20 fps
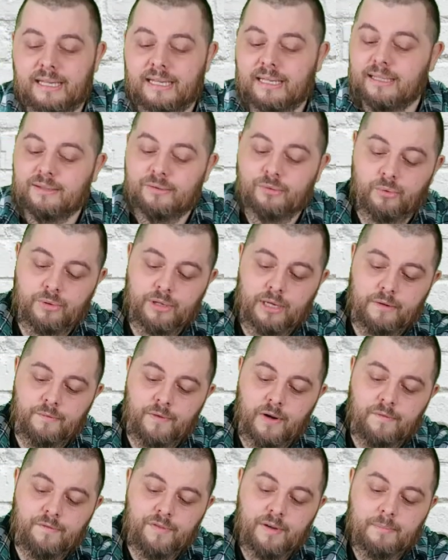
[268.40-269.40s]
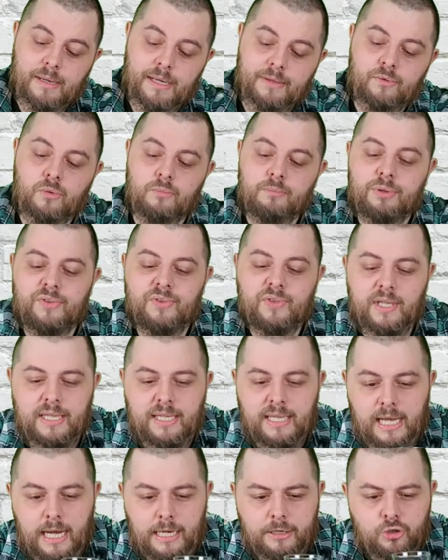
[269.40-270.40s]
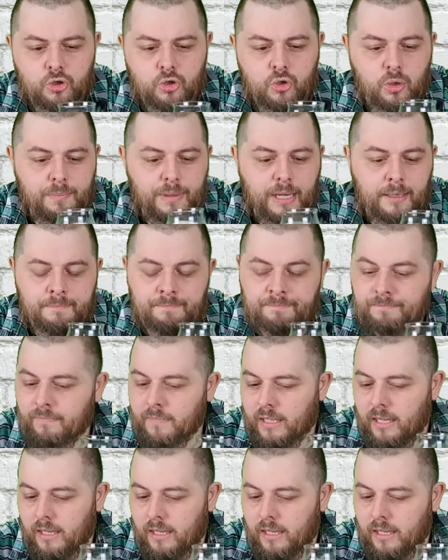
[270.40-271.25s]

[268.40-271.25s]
So, dann wollen wir mal so ein bisschen hier anschnuppern.